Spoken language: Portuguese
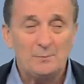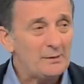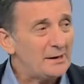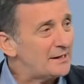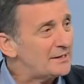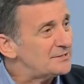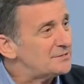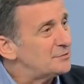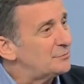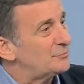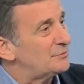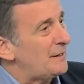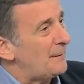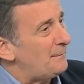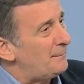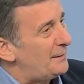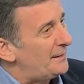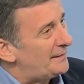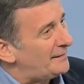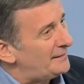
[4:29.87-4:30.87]
o Brasil
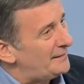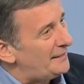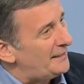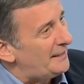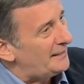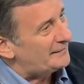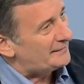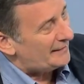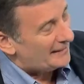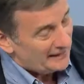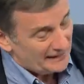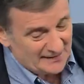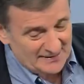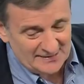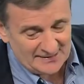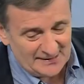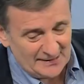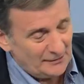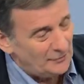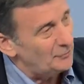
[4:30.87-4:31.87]
está tá
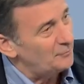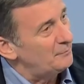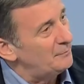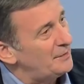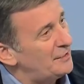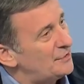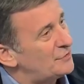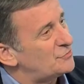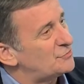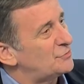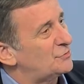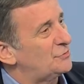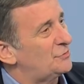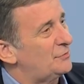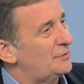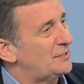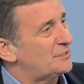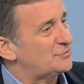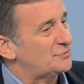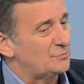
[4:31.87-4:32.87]
crescendo menos do
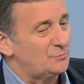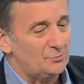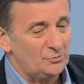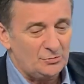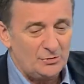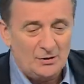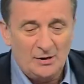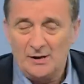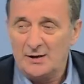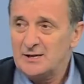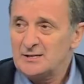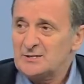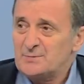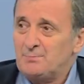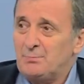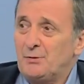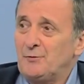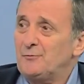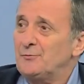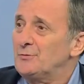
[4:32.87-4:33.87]
que o resto do mundo.
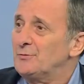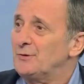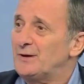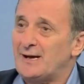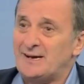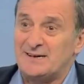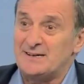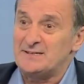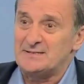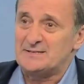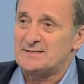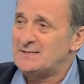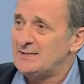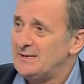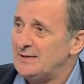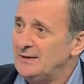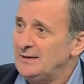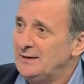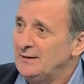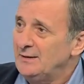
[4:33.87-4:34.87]
Esse povo não quer
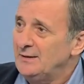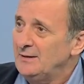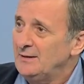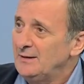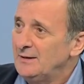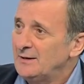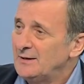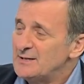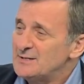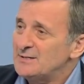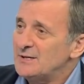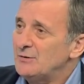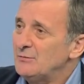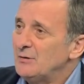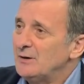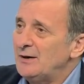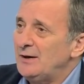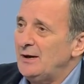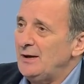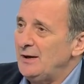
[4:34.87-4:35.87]
crescer. Quer dizer,
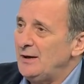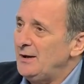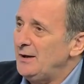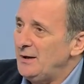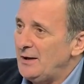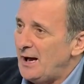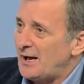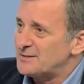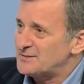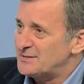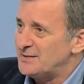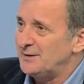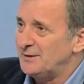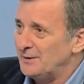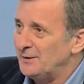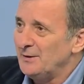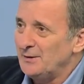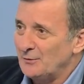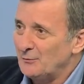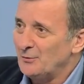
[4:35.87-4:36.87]
não,
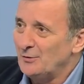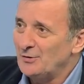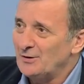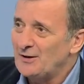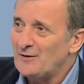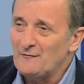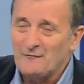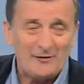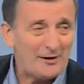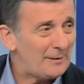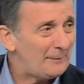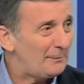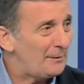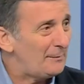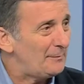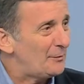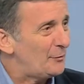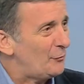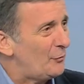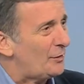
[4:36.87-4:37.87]
assim, quando alguém fala
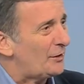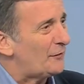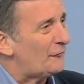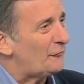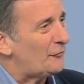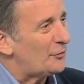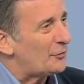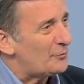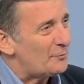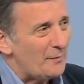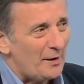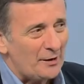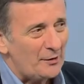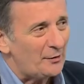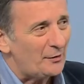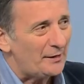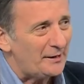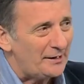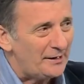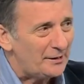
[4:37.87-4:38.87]
para mim qual que foi o
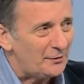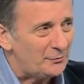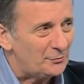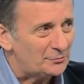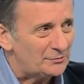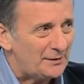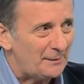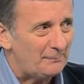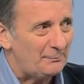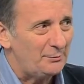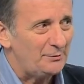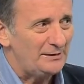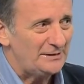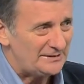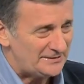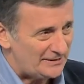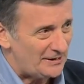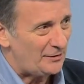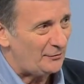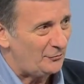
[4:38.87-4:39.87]
maior erro da
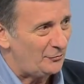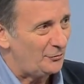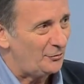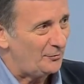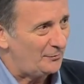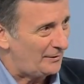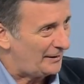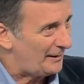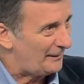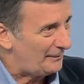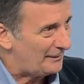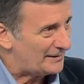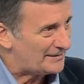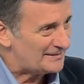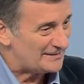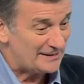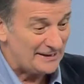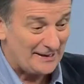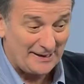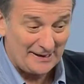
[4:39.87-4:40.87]
política econômica
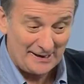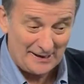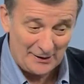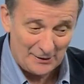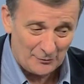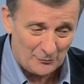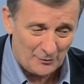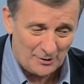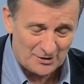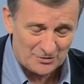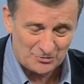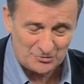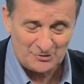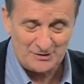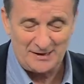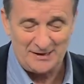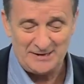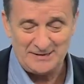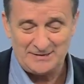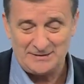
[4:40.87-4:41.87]
brasileira, eu não acho
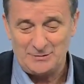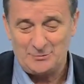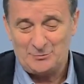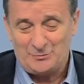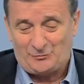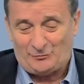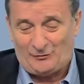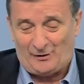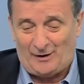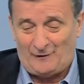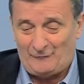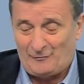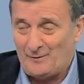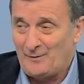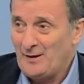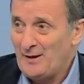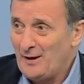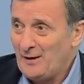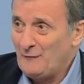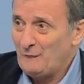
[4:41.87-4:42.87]
que é esse, Luiz
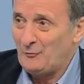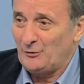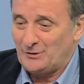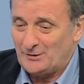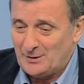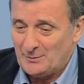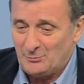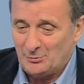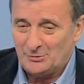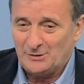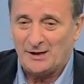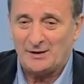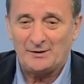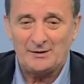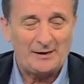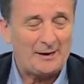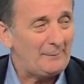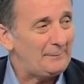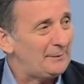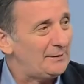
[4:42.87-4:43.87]
Flávio. Foi ter
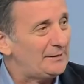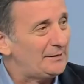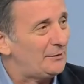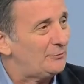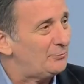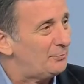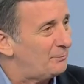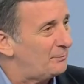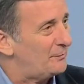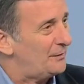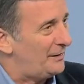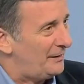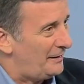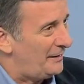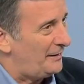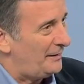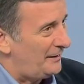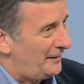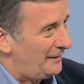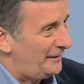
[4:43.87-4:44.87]
mudado a capital
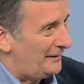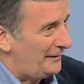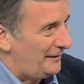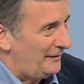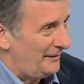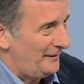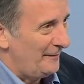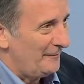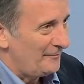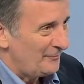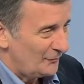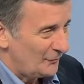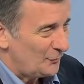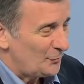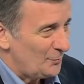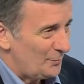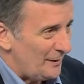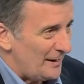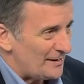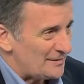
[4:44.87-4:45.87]
eh,
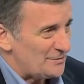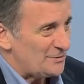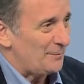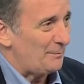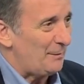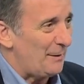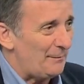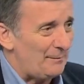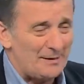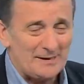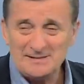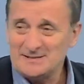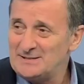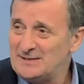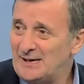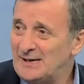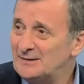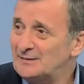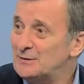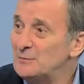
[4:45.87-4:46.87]
do Brasil para
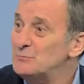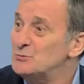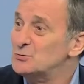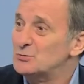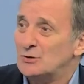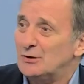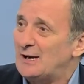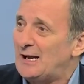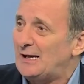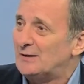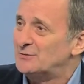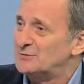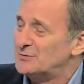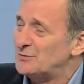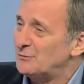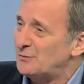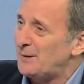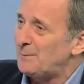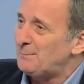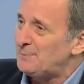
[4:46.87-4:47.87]
Brasília. Estão isolados,
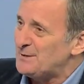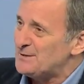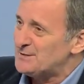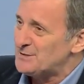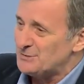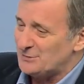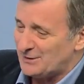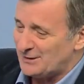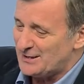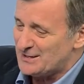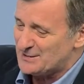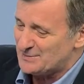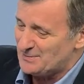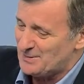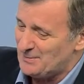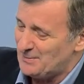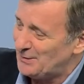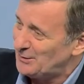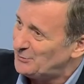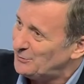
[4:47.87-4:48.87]
estão repetindo aquele
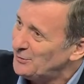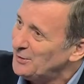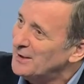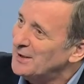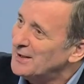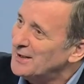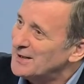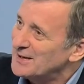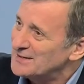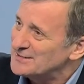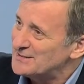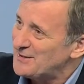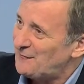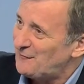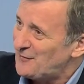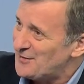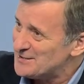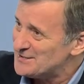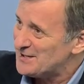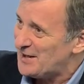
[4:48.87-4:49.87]
experimento que você
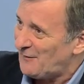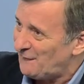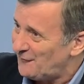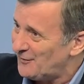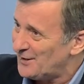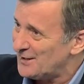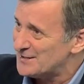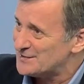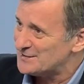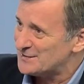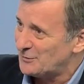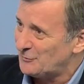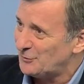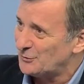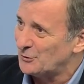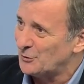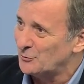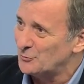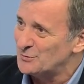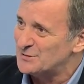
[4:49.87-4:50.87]
fez na França,
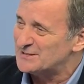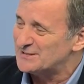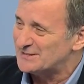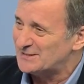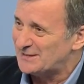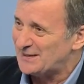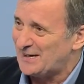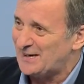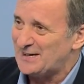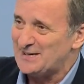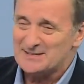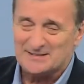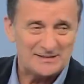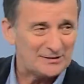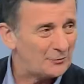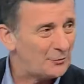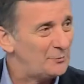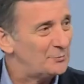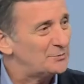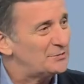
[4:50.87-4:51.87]
quando o Luiz
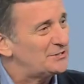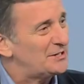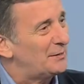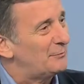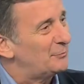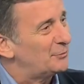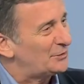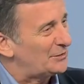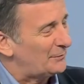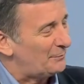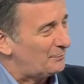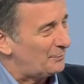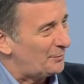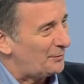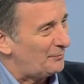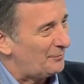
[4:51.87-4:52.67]
XIII, como tinha muito